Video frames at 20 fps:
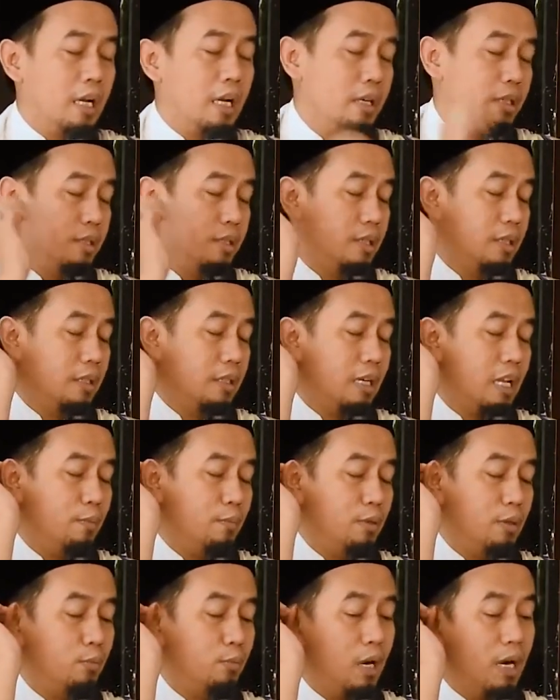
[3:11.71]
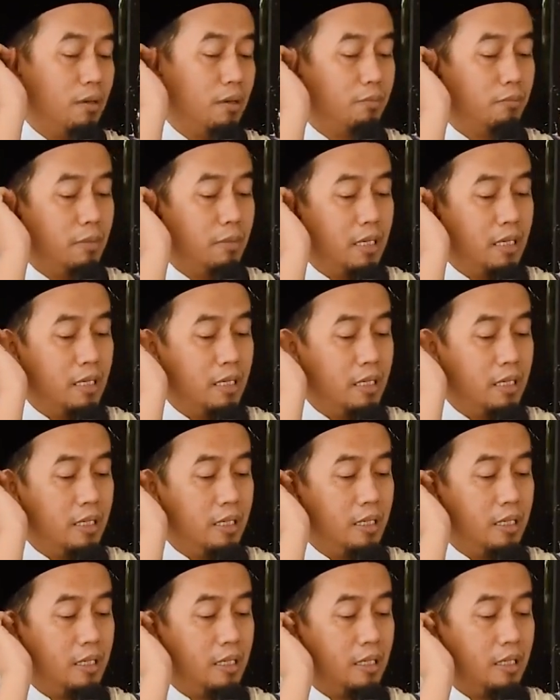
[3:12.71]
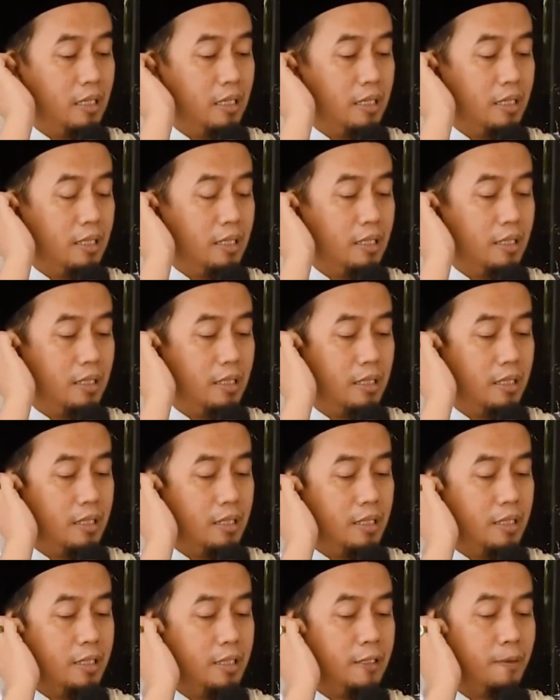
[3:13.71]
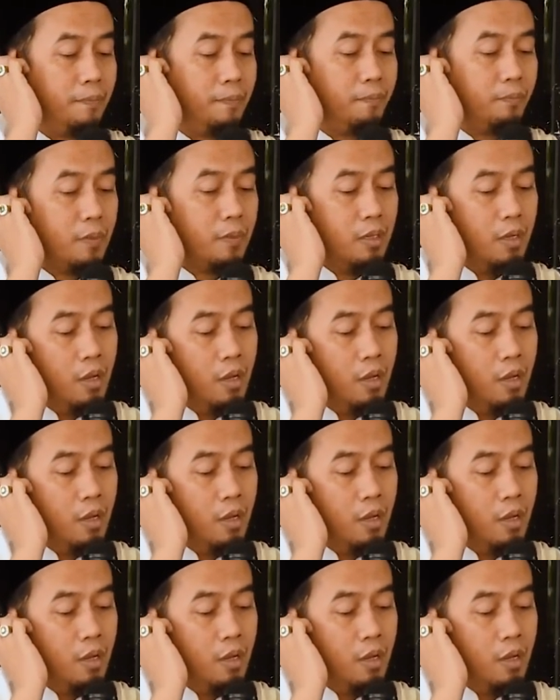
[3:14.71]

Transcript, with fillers: Kanjeng Nabi Muhammad.